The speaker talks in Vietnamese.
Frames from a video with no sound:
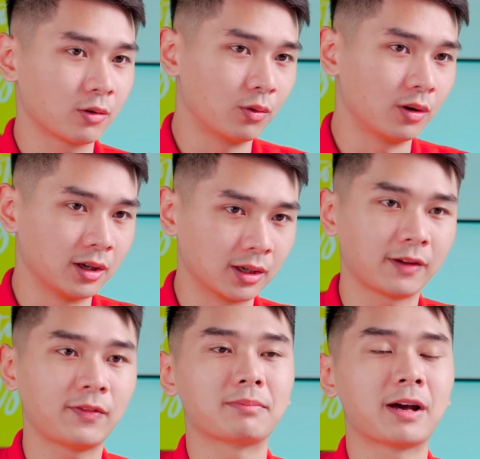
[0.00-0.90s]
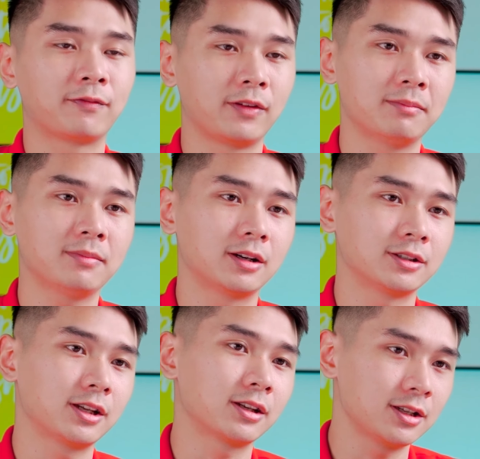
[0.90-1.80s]
của cái phần bàn phím ở
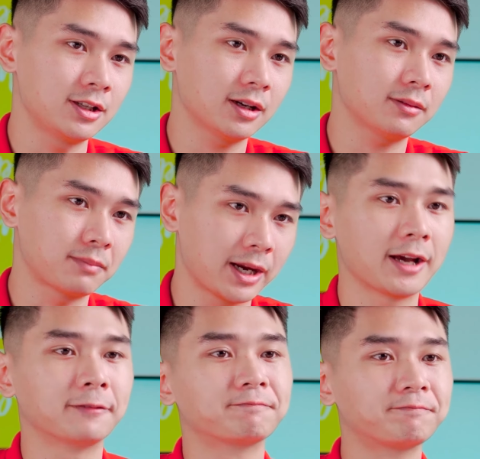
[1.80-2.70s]
trên cái chiếc máy này